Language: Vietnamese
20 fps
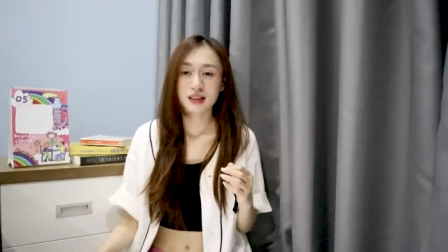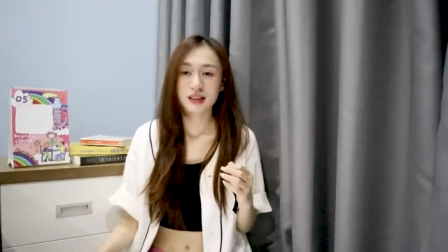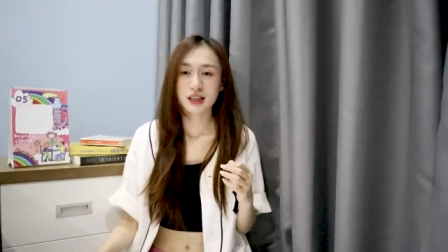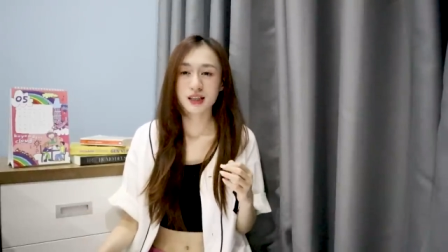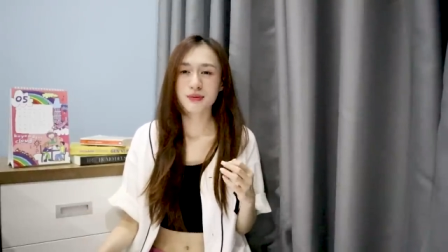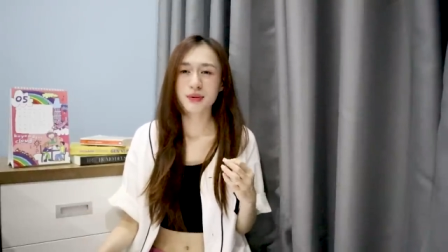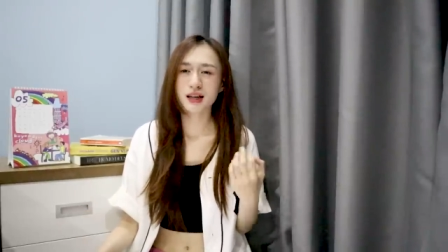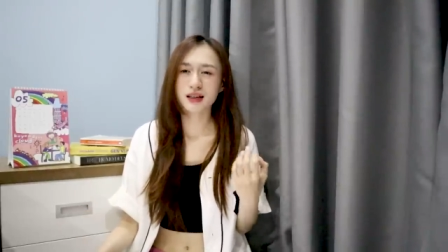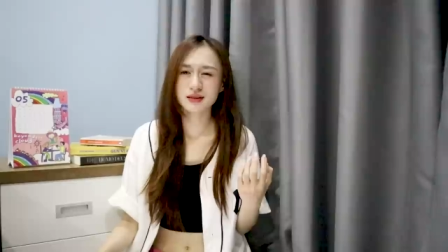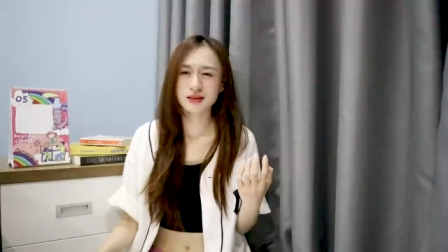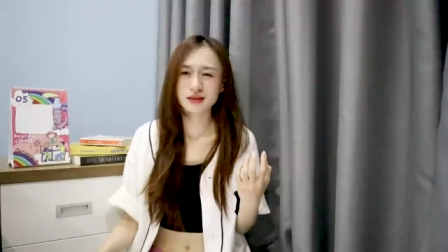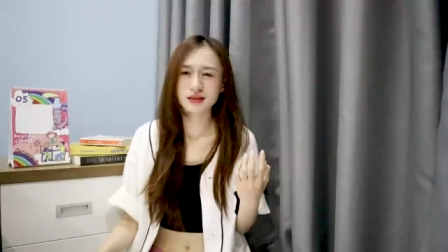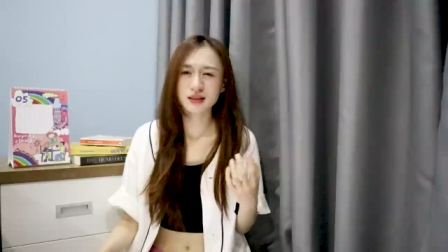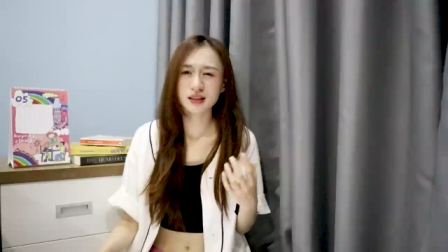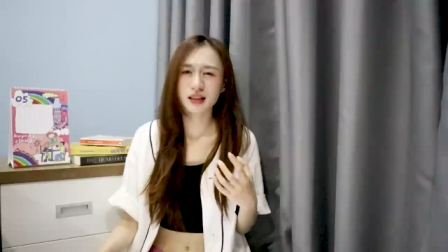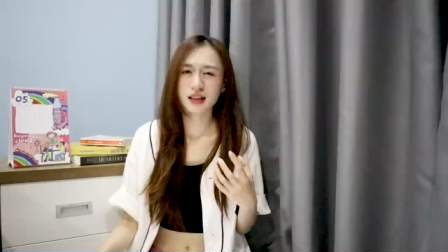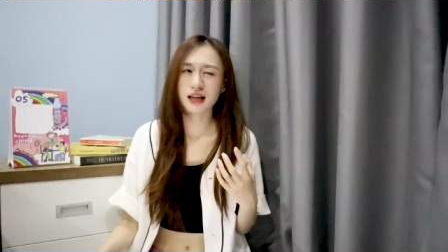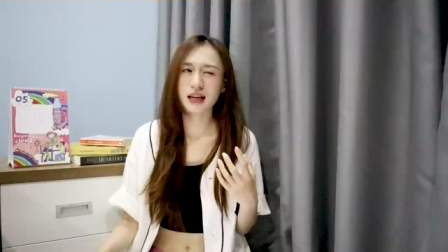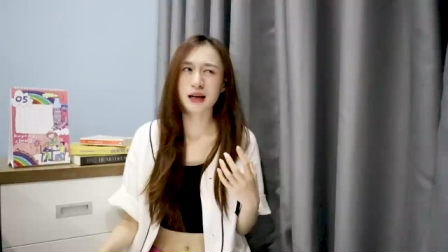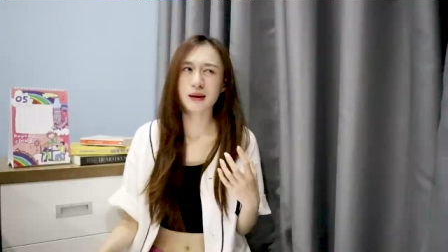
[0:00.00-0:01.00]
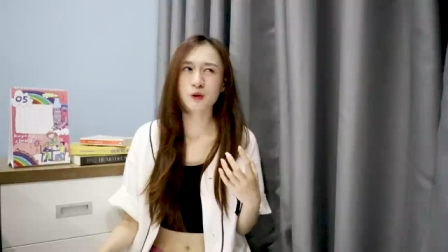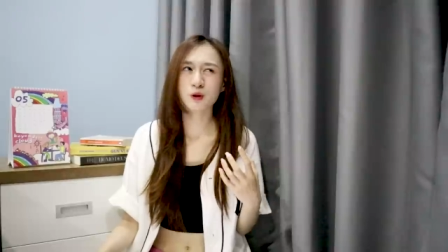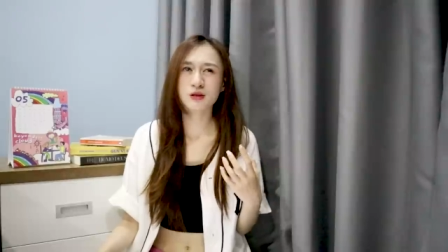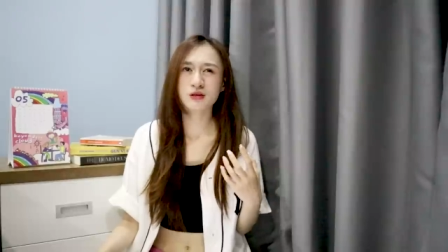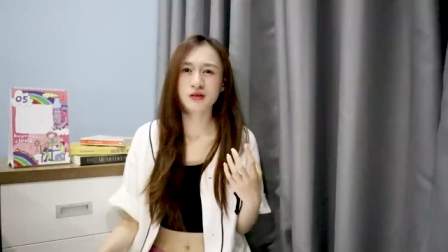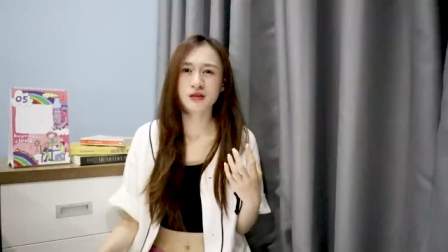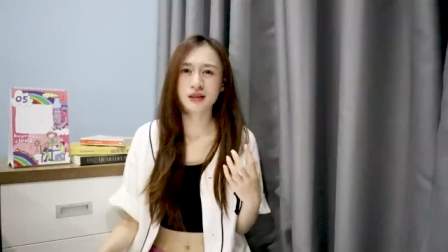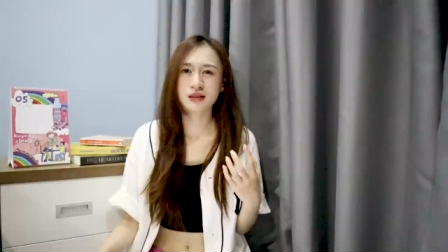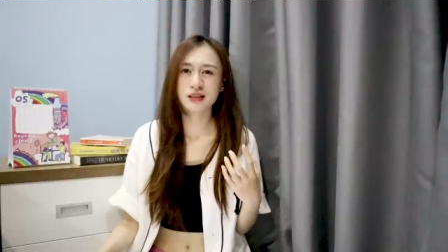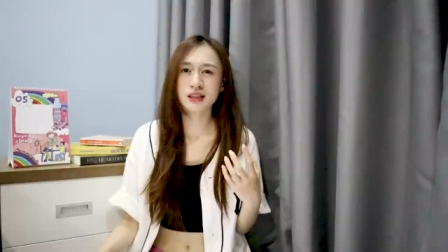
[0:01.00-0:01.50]
thì bạn nữ lại là một
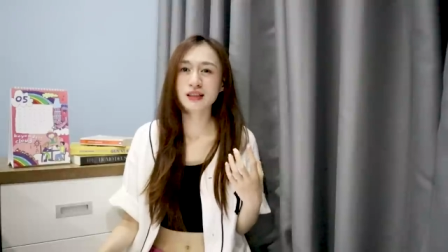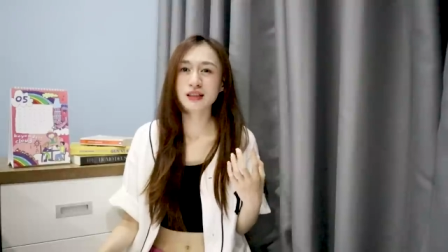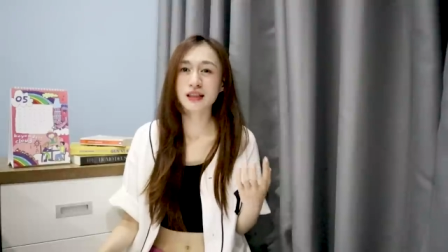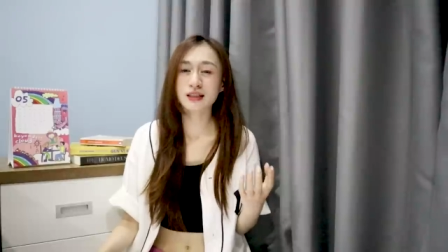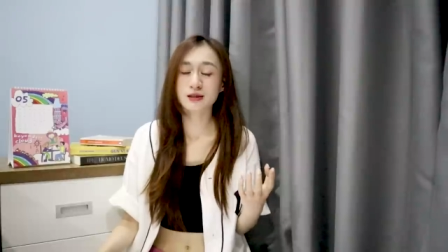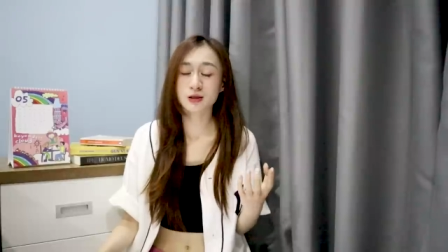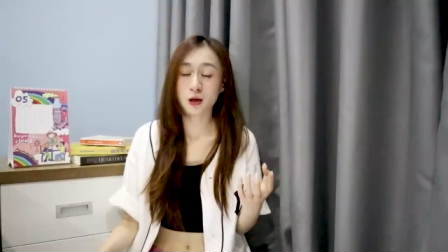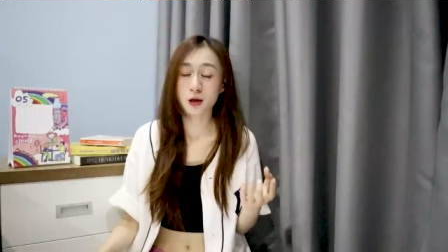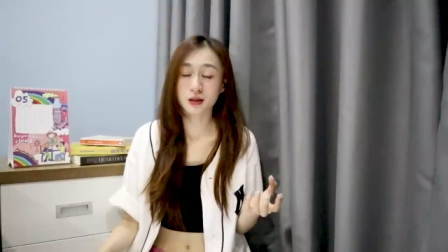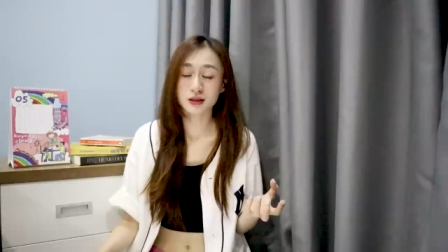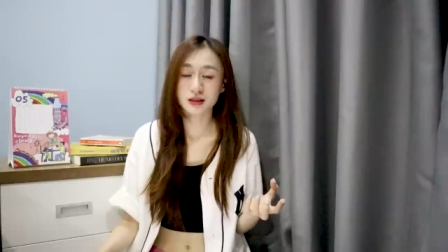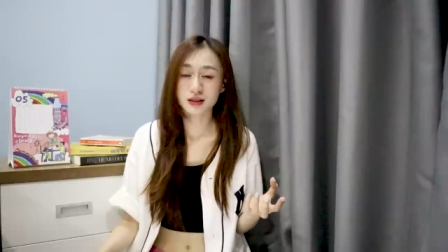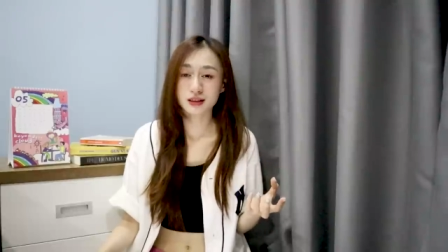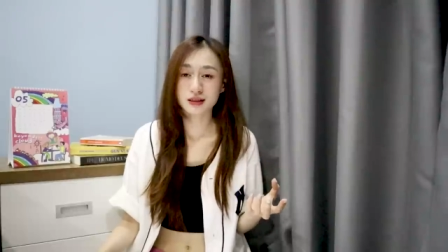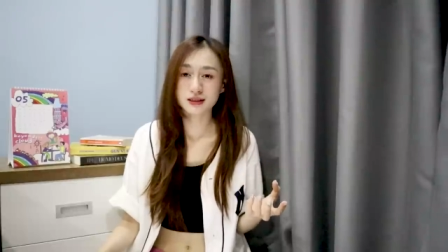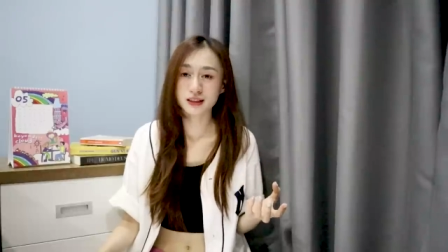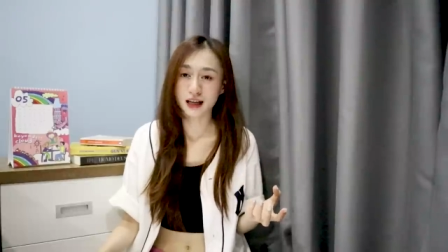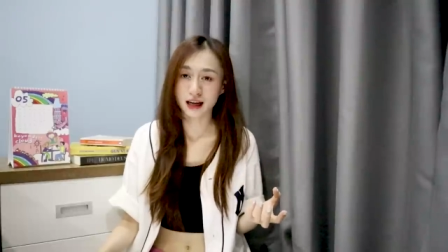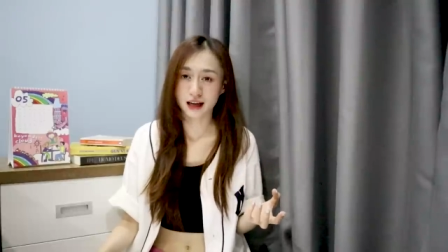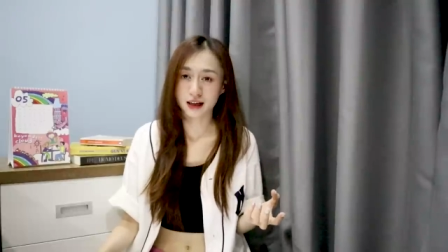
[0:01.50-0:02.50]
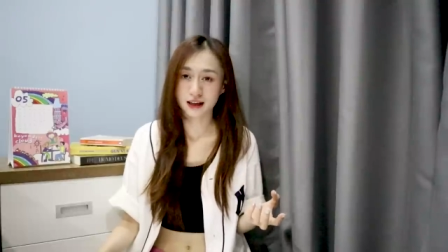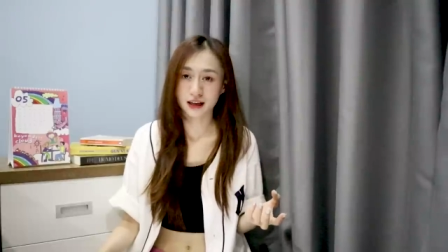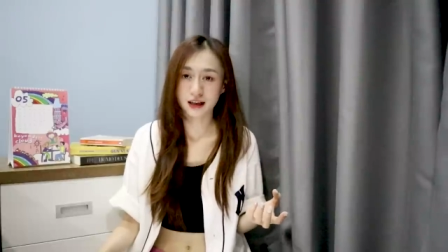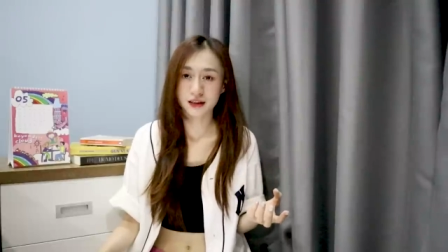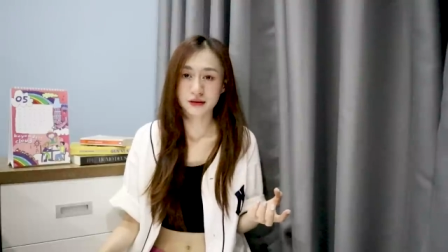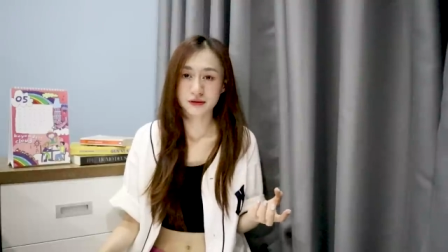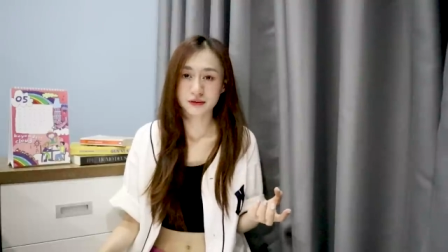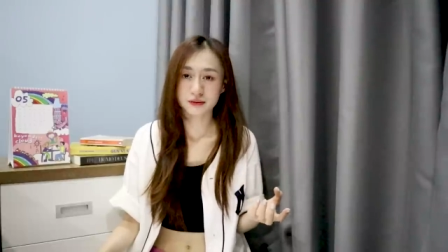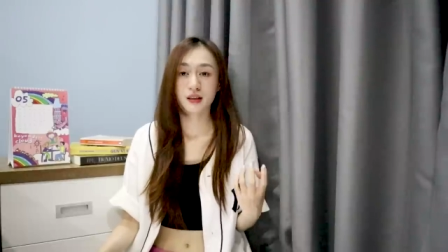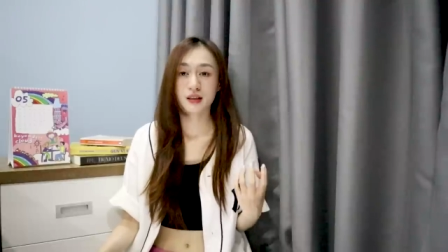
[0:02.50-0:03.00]
người rất là giỏi chia sẻ này